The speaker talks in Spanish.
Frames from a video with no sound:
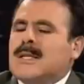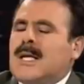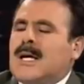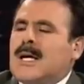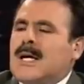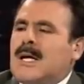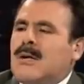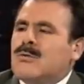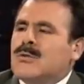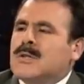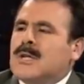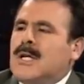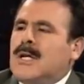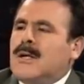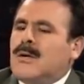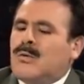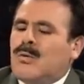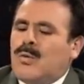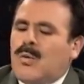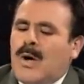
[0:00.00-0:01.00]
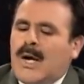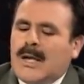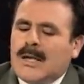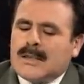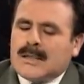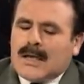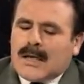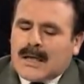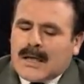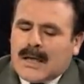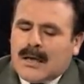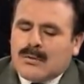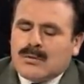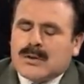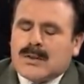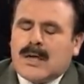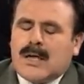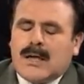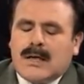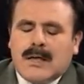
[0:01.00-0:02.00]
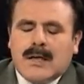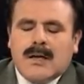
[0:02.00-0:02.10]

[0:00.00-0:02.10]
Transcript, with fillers: la causa? ¿Cuál es la causa?